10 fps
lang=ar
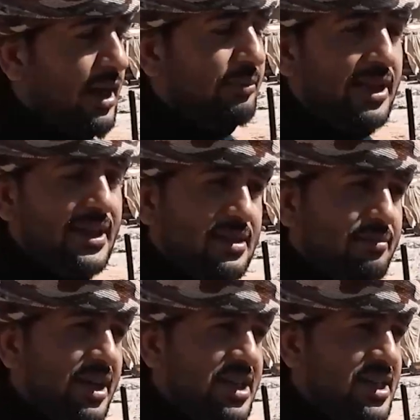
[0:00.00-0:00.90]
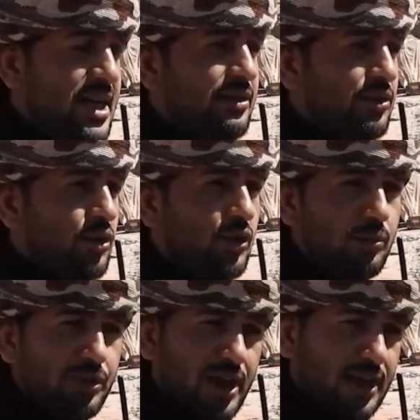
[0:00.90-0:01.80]
لم تلتزم الميليشيات طول
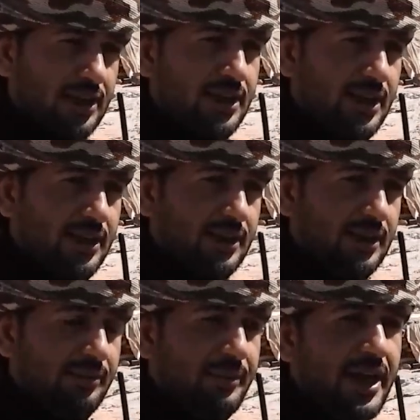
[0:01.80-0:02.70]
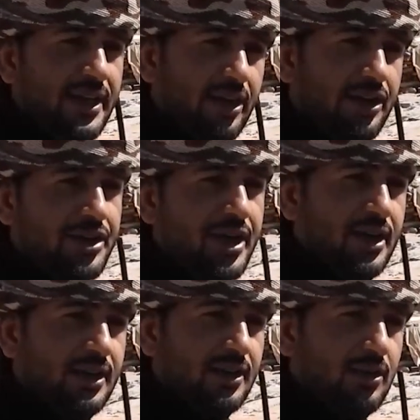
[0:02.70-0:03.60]
عمرها القتالي باي هدنه
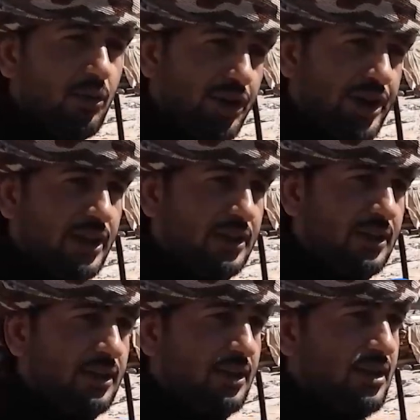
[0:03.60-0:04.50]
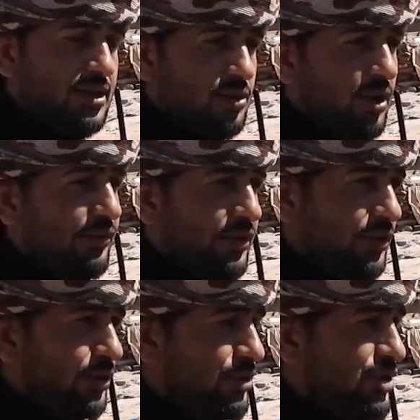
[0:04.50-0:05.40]
وجدت سواء في
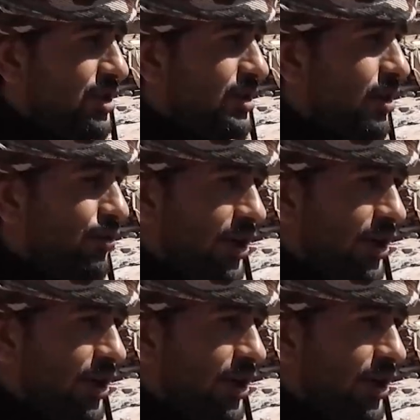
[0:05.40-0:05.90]
الحروب الست أو